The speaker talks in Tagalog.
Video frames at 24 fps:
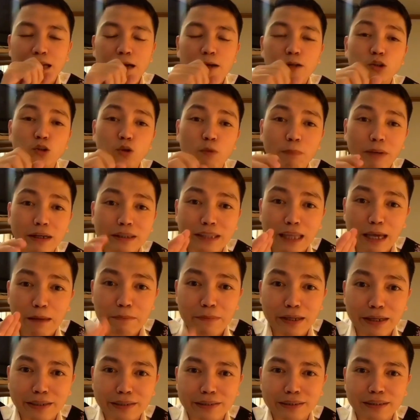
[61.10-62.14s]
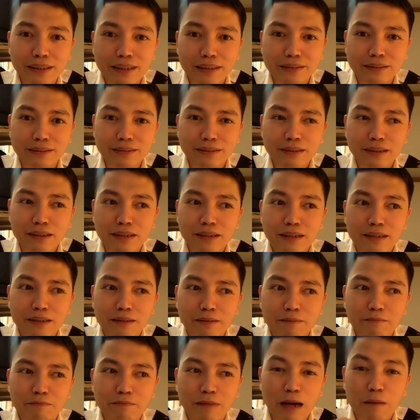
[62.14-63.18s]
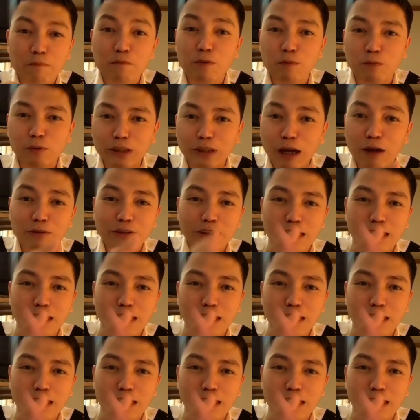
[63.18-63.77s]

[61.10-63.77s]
so pag time ng recess, uh, pupunta ako sa